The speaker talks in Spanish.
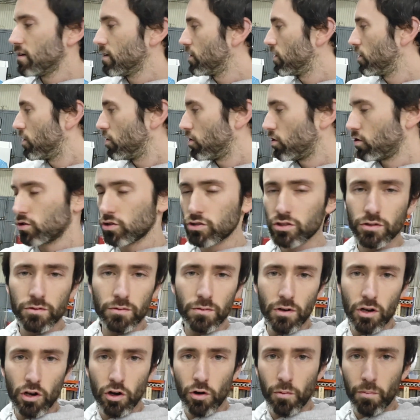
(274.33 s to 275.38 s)
los,
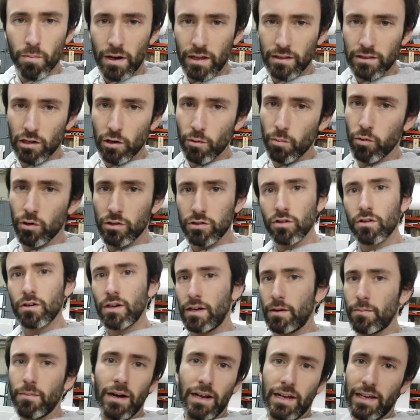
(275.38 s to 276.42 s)
plásticos puestos
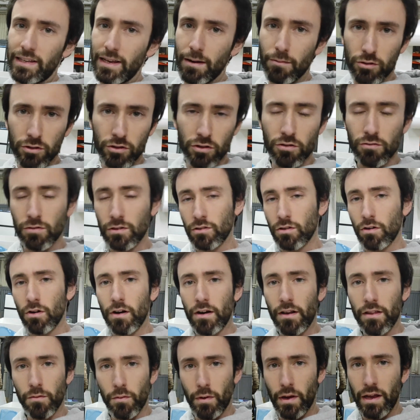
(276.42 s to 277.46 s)
que para que ya vosotros cuando los
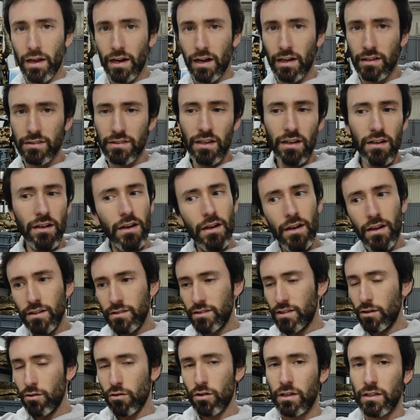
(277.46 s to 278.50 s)
recibáis en casa
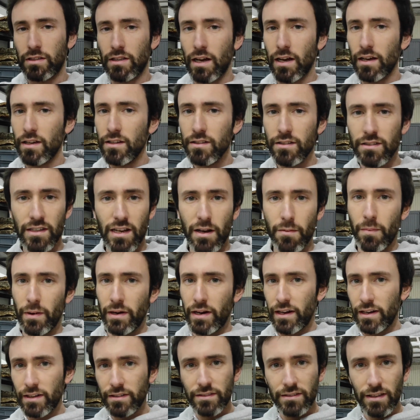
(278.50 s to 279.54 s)
se lo quitáis y el
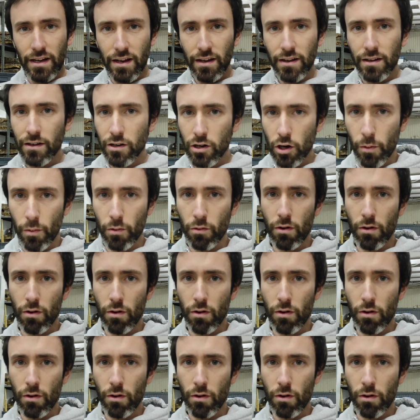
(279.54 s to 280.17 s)
panel está como